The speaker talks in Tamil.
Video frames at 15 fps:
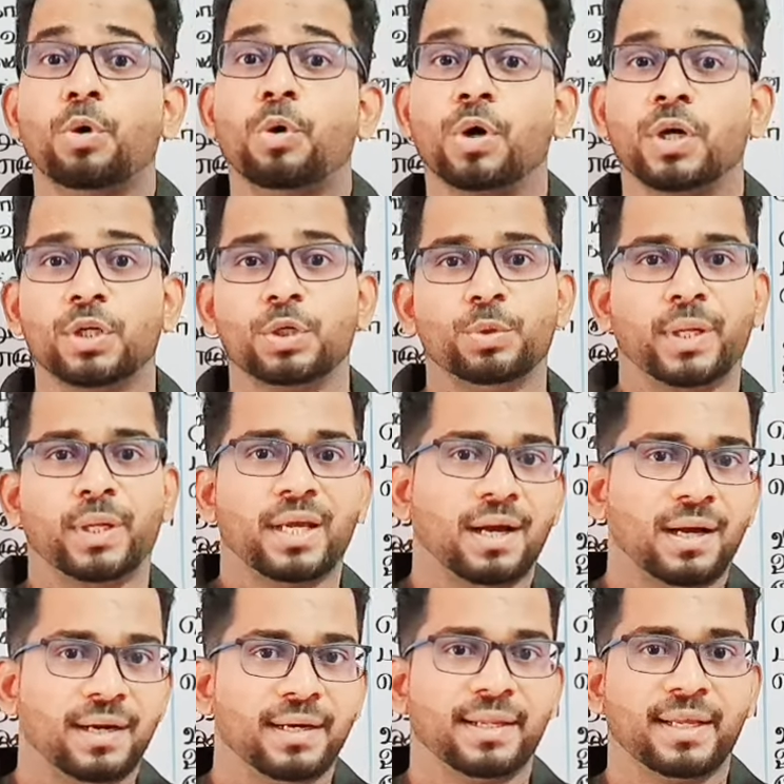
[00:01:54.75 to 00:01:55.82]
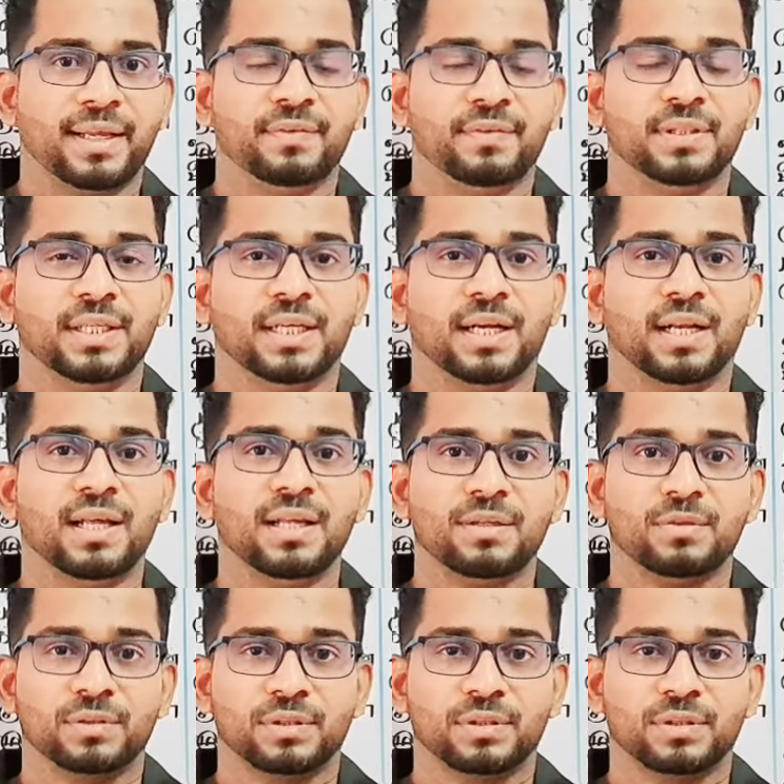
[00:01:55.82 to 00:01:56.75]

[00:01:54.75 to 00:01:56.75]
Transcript: கோர்ட்னுடைய ஆர்டரே வந்து என்னென்னா